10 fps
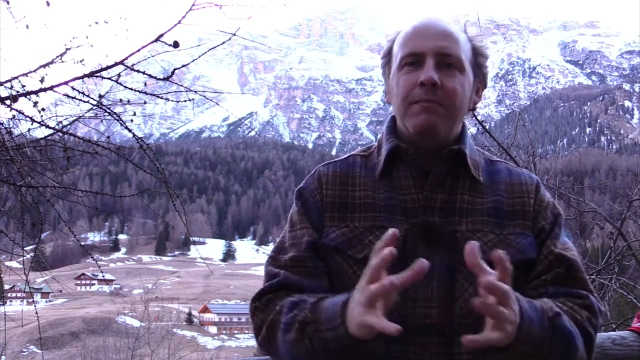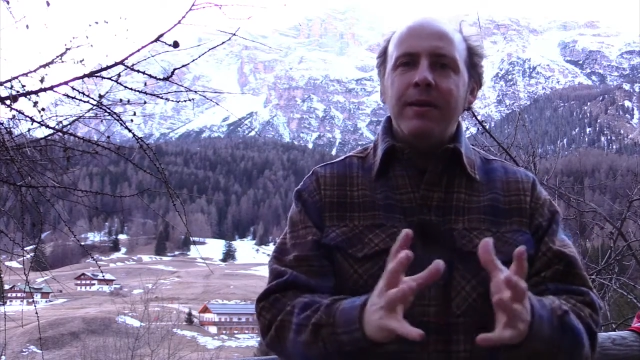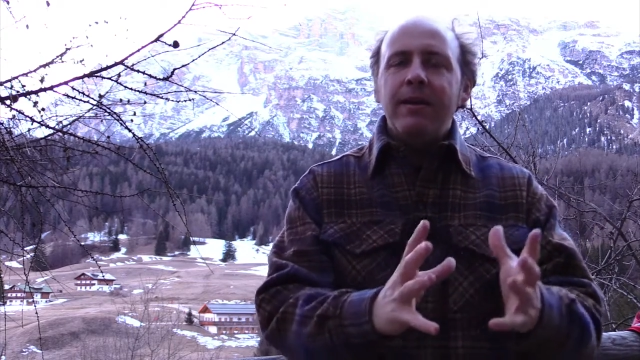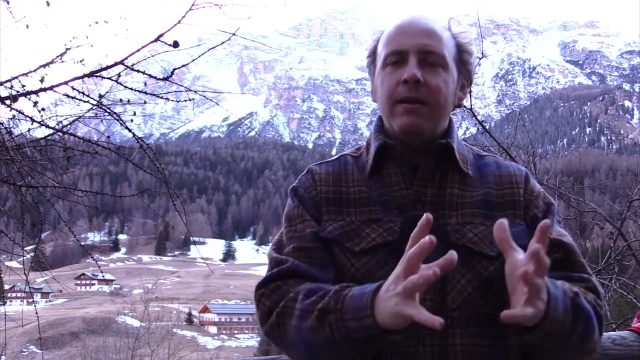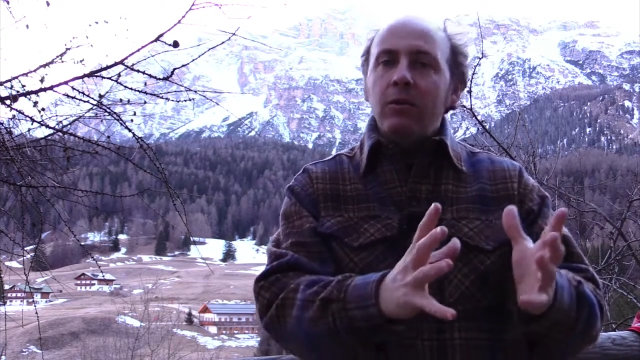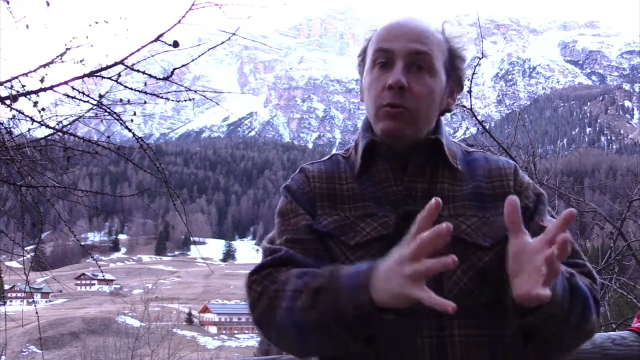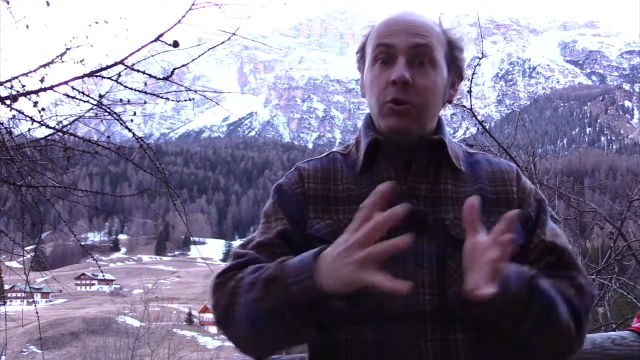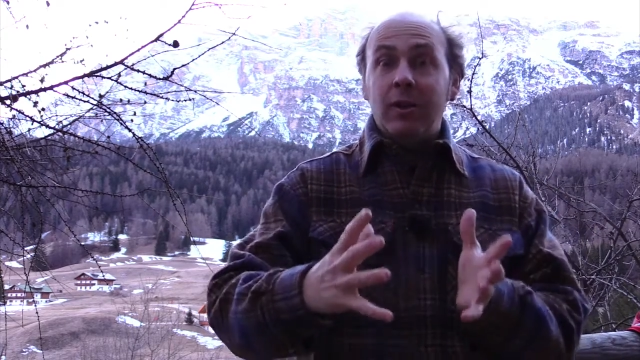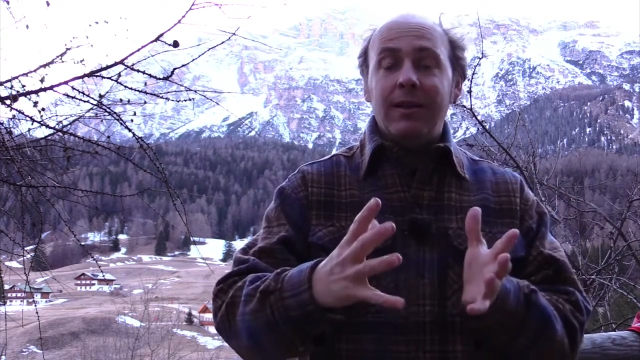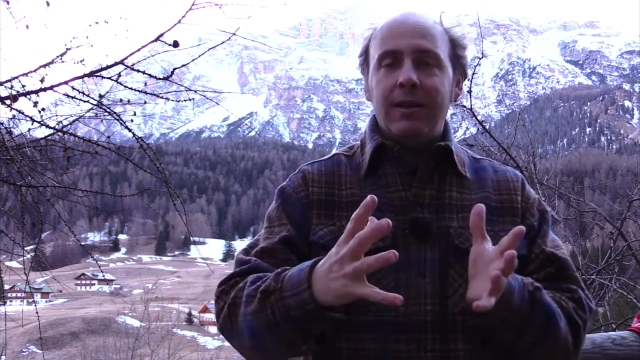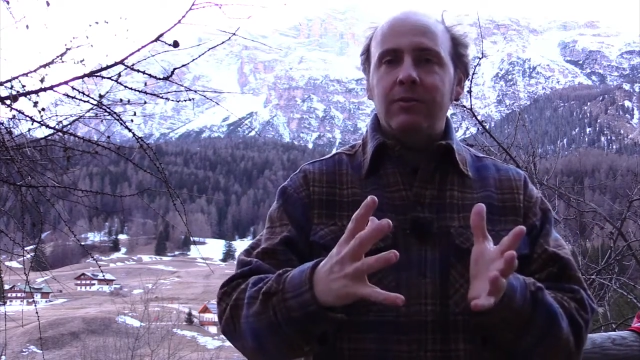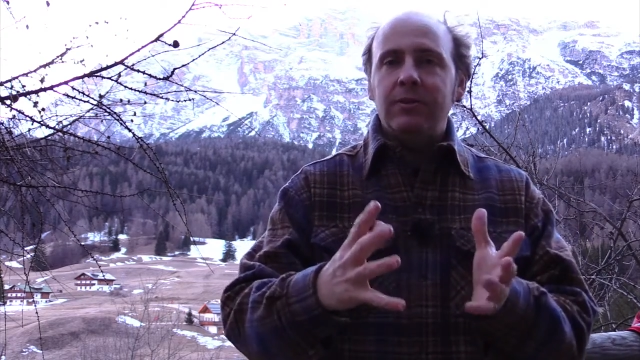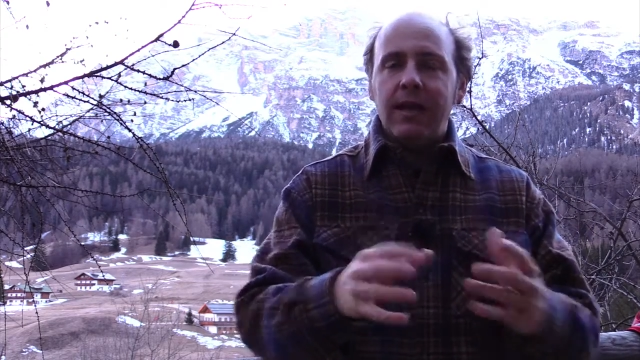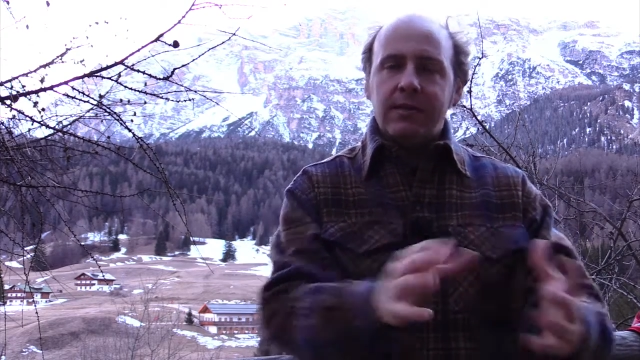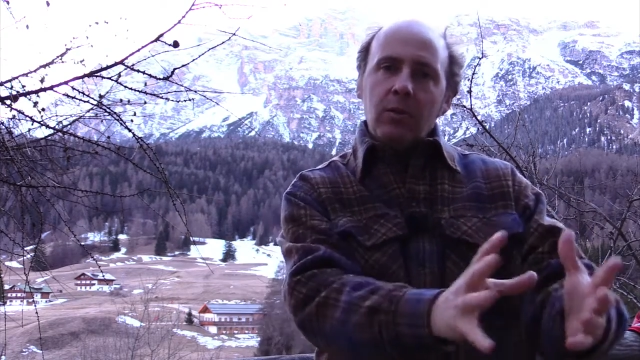per uscire dal
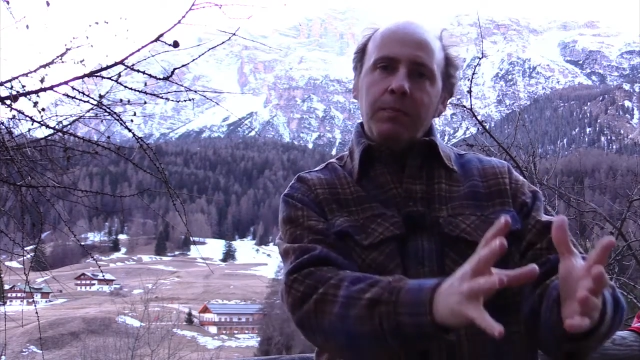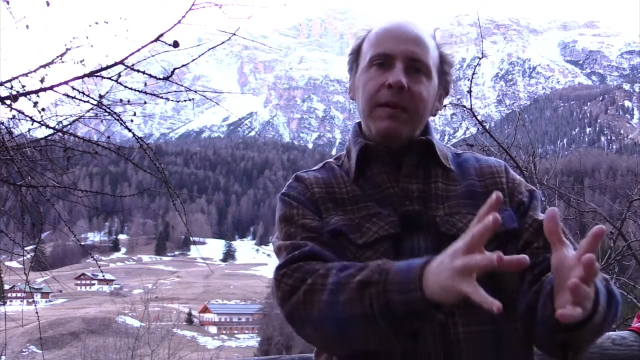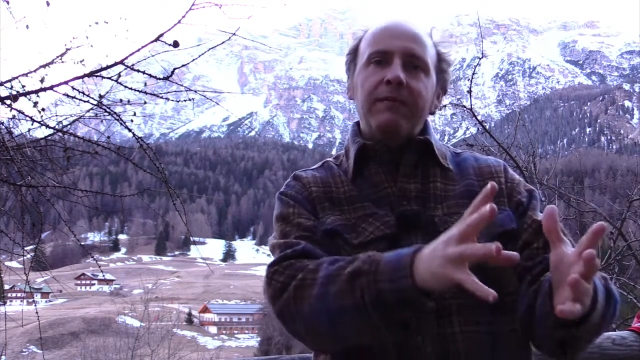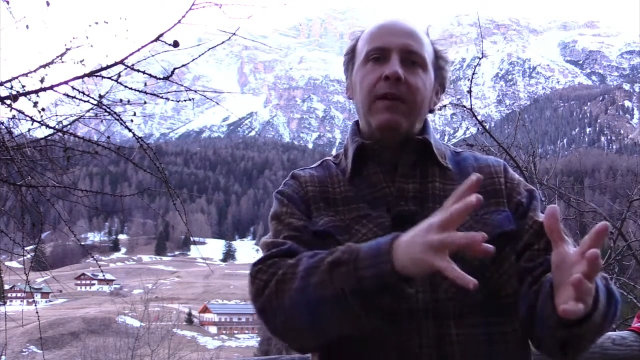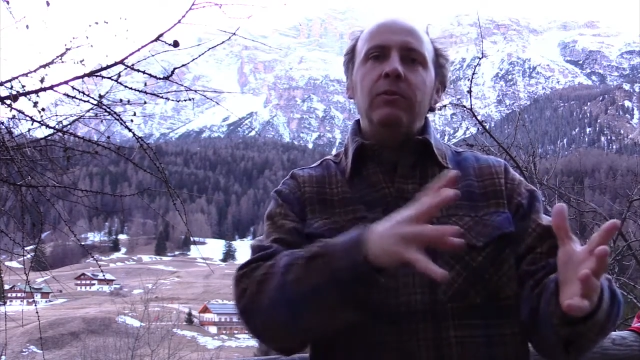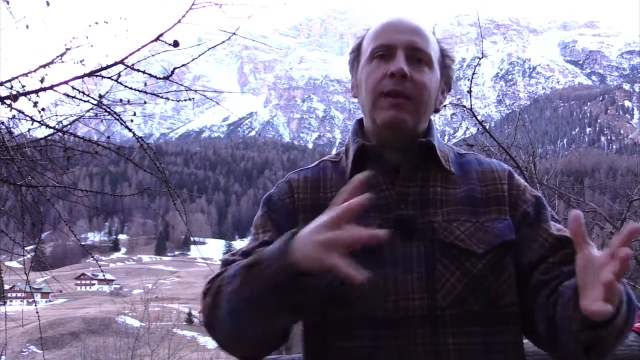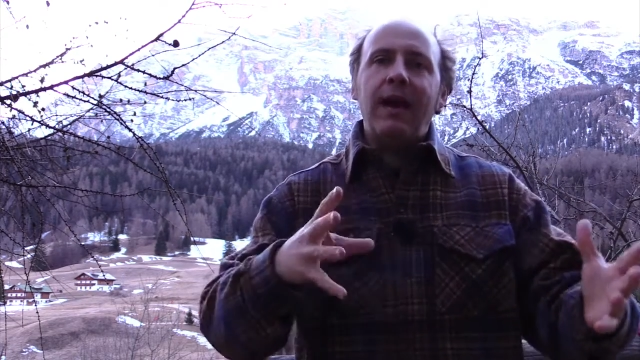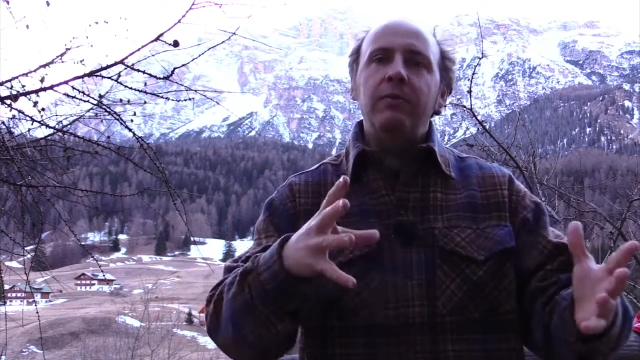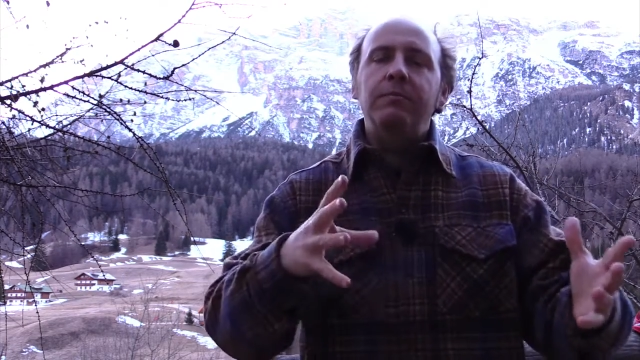contesto, per valutare